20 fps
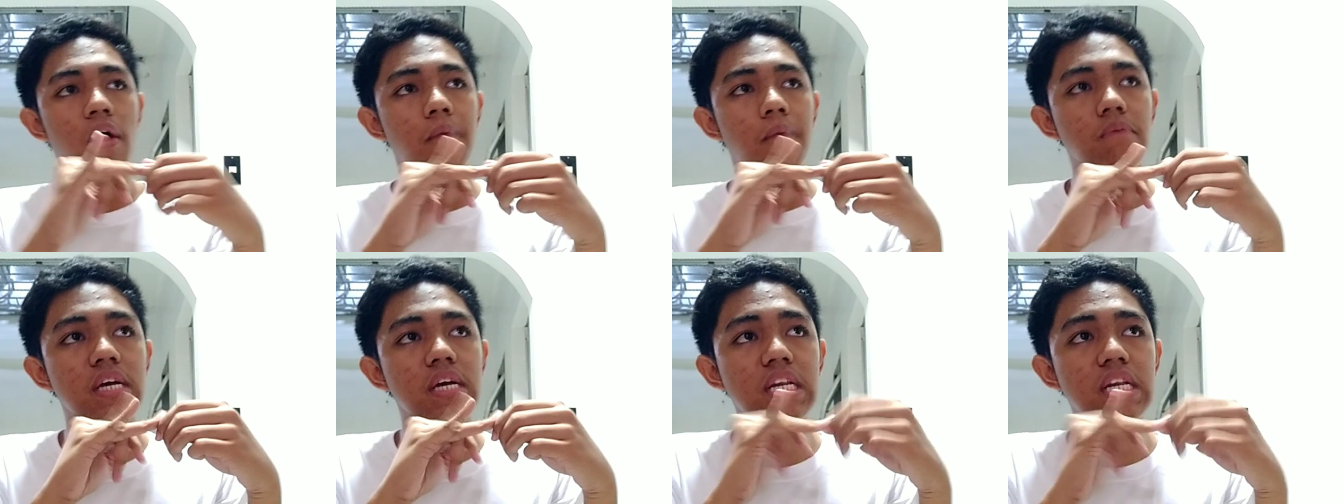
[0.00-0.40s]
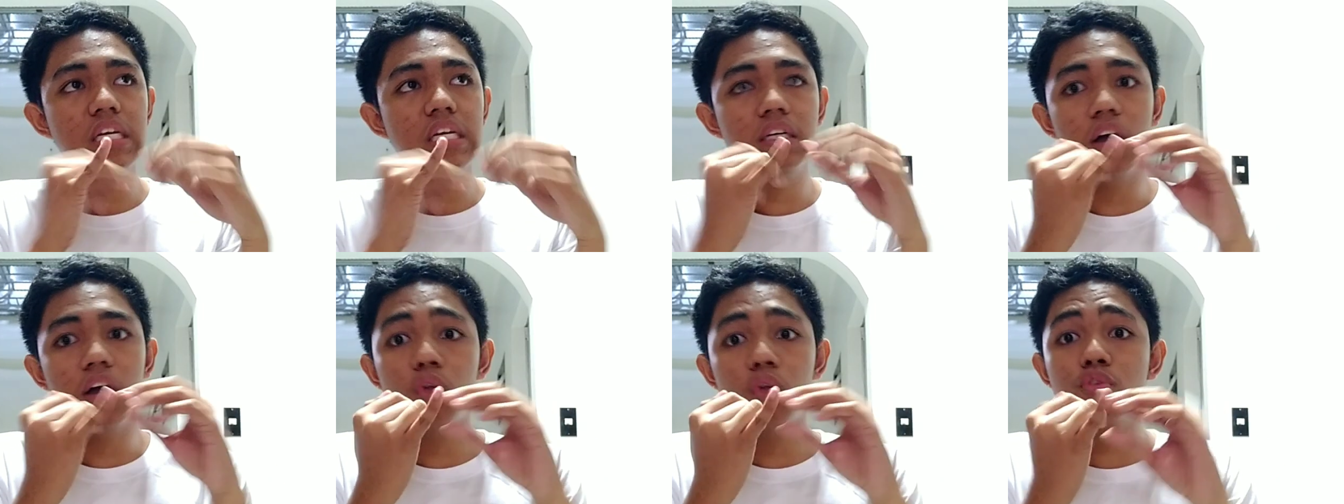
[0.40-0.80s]

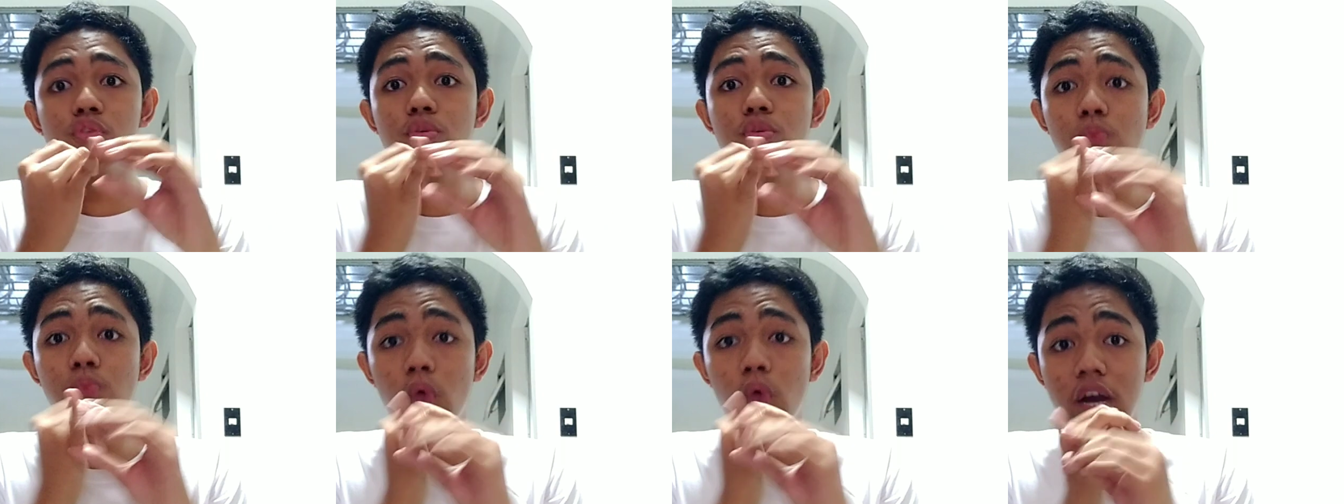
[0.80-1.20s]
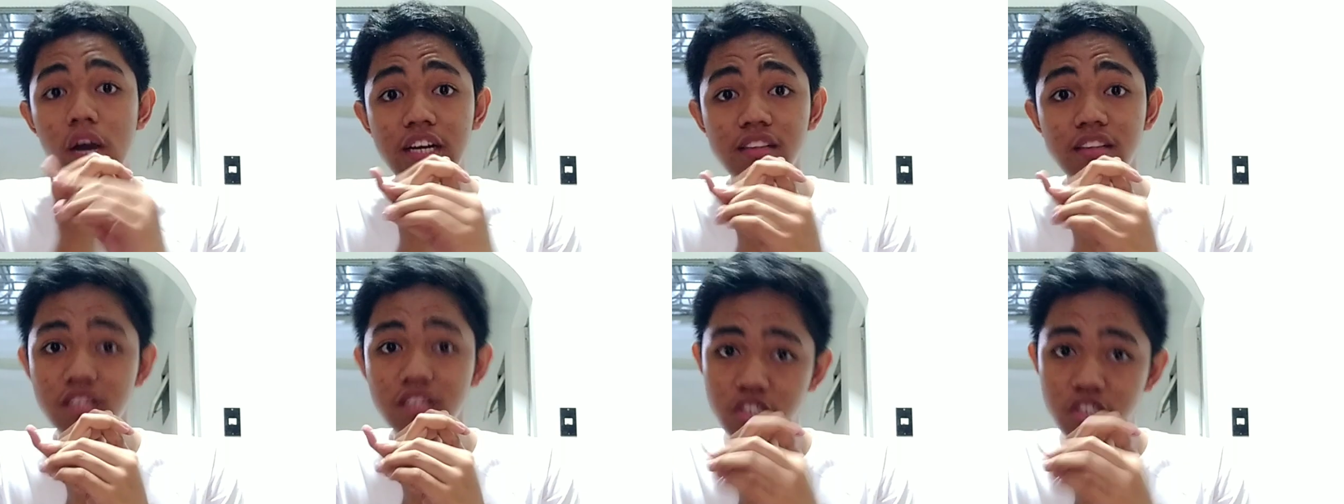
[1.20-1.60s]
Mahilig akong gumawa
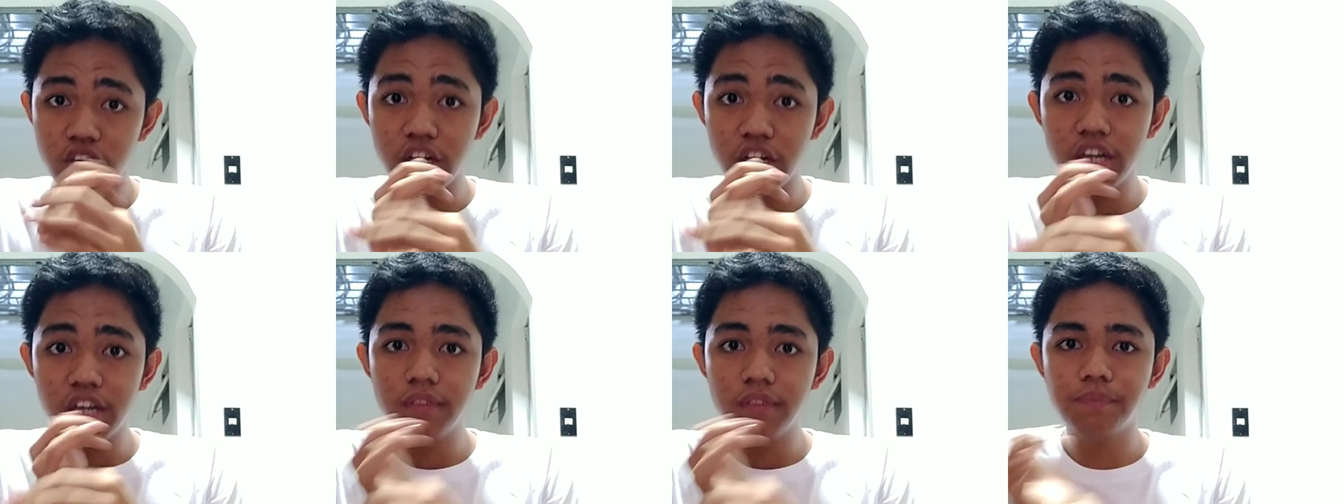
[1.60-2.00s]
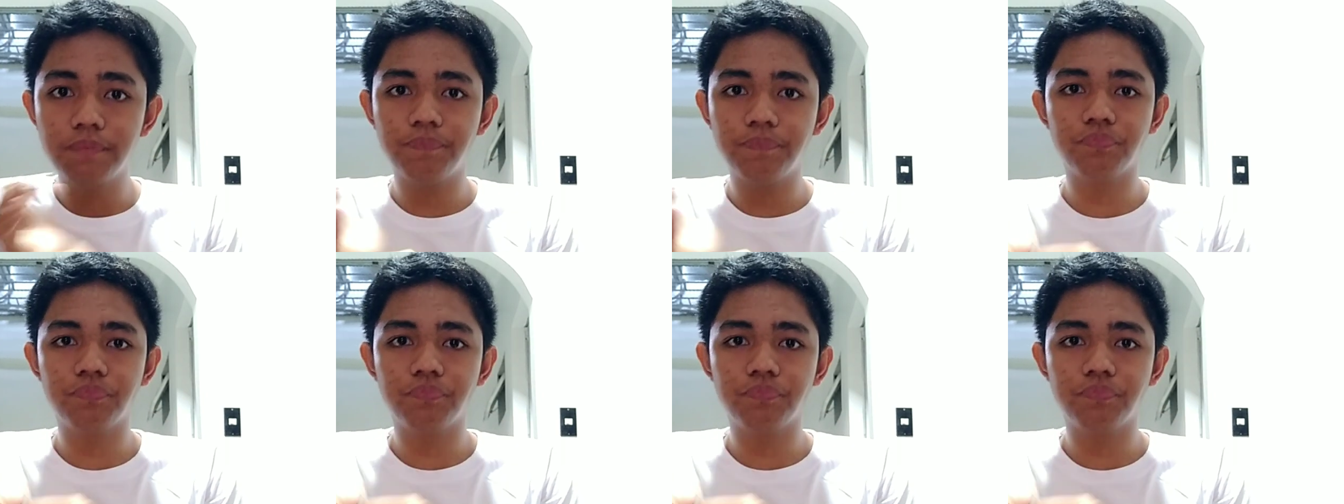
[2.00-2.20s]
ng dessert.